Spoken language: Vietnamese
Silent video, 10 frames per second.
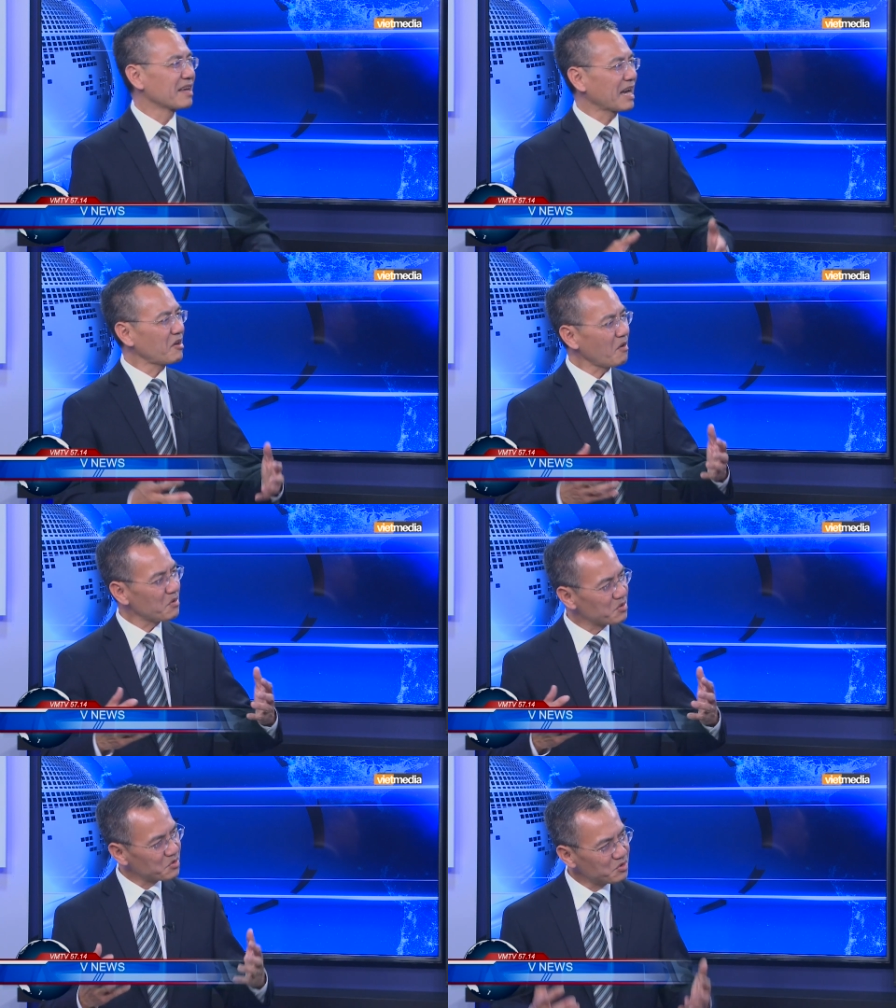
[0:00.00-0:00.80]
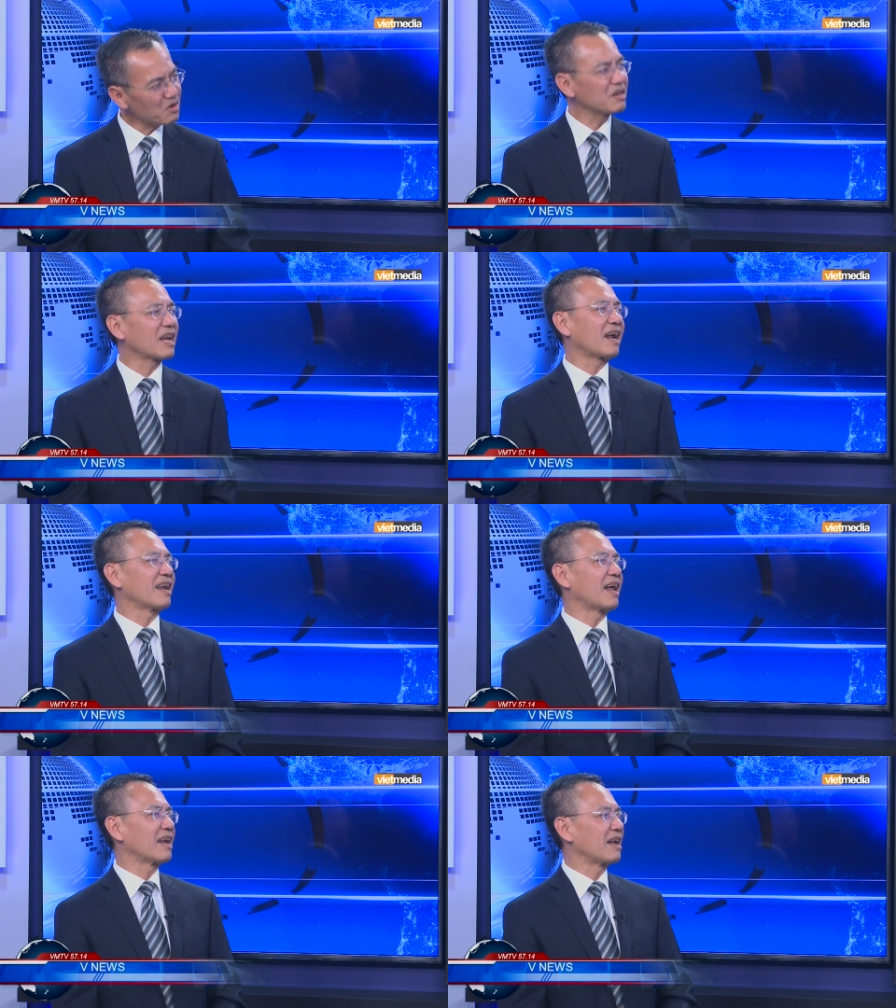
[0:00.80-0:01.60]
cái đó rất là
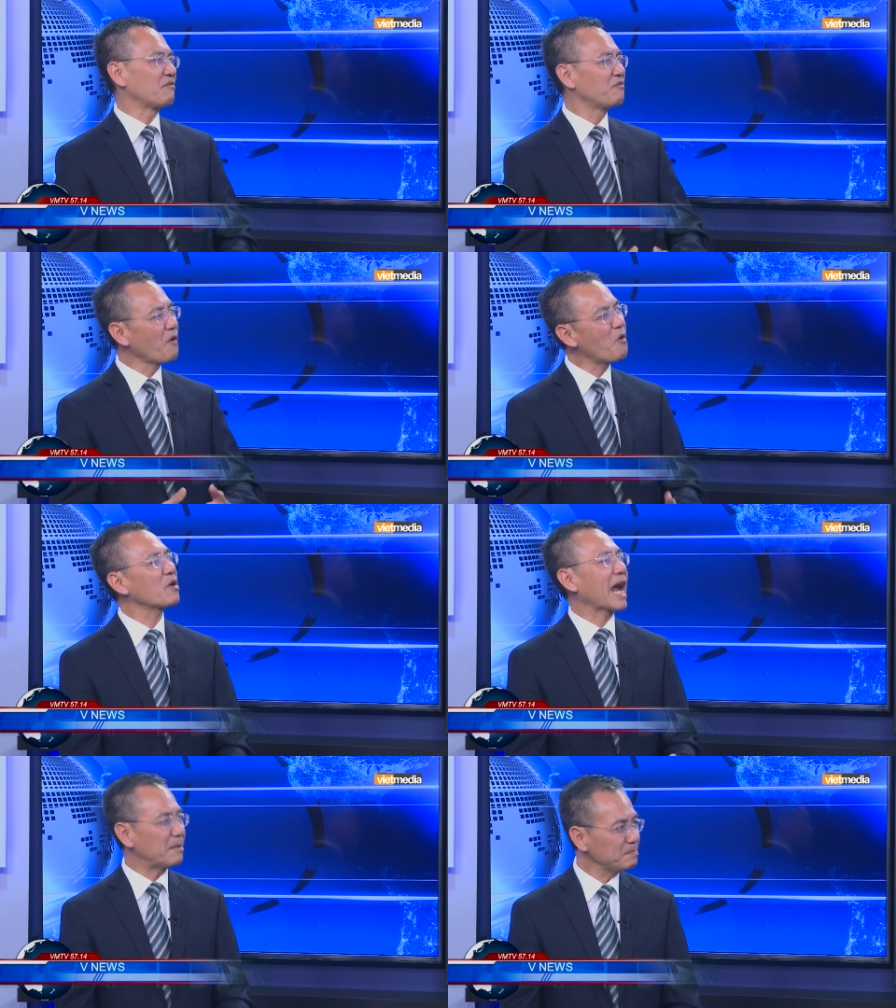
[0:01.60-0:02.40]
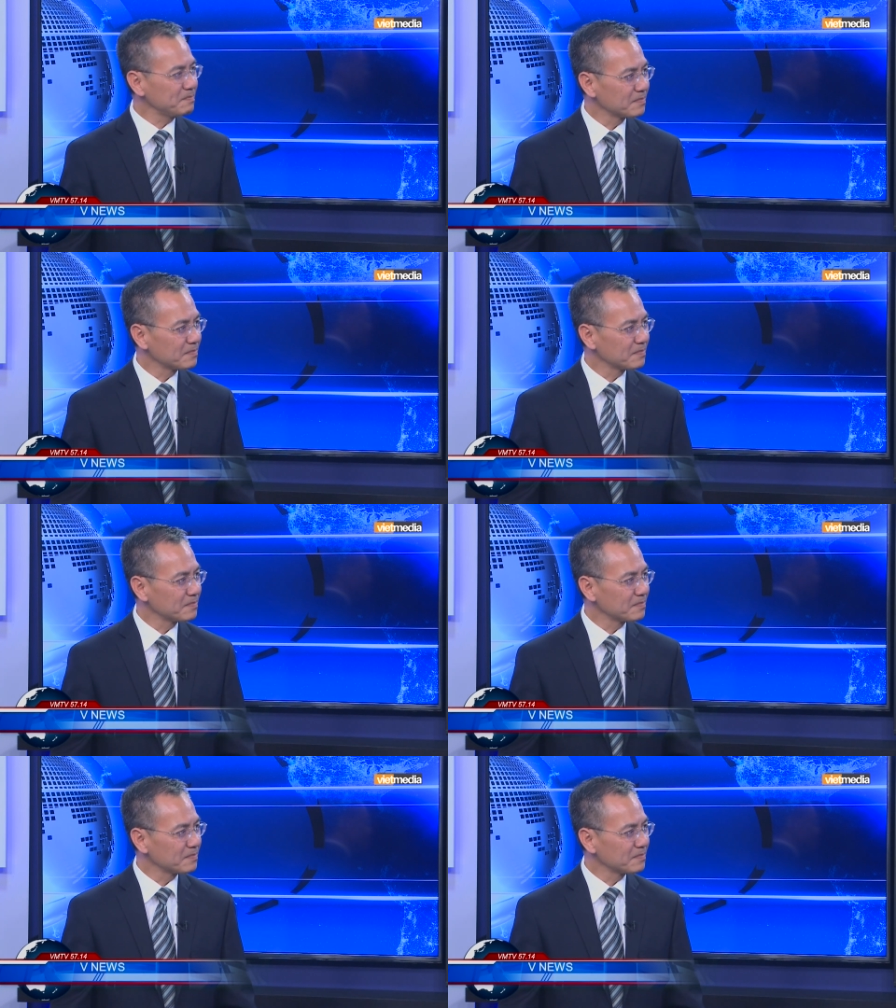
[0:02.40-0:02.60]
là là vô cảm